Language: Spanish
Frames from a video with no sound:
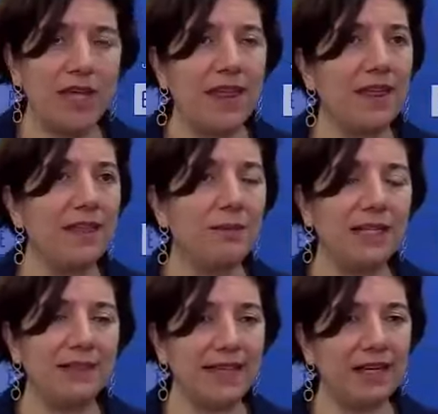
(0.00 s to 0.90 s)
Hoy día desde el
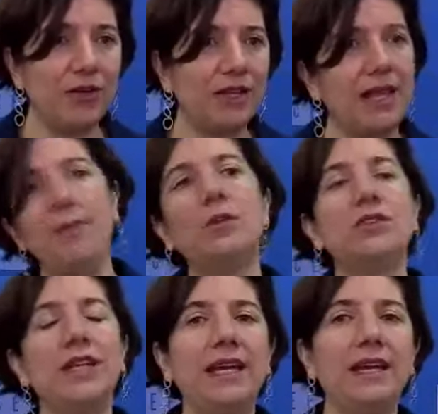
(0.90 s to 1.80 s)
Ministerio
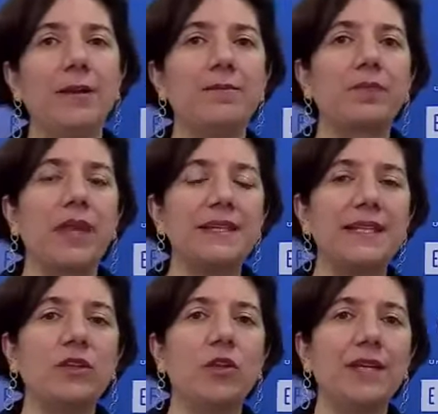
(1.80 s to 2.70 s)
estamos eh,
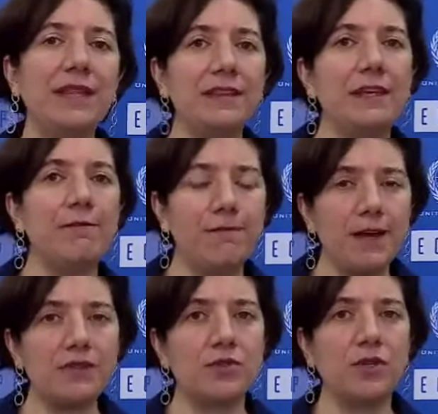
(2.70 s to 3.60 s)
haciendo grandes
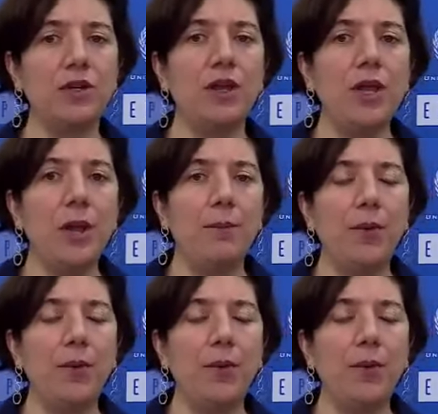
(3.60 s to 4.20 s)
esfuerzos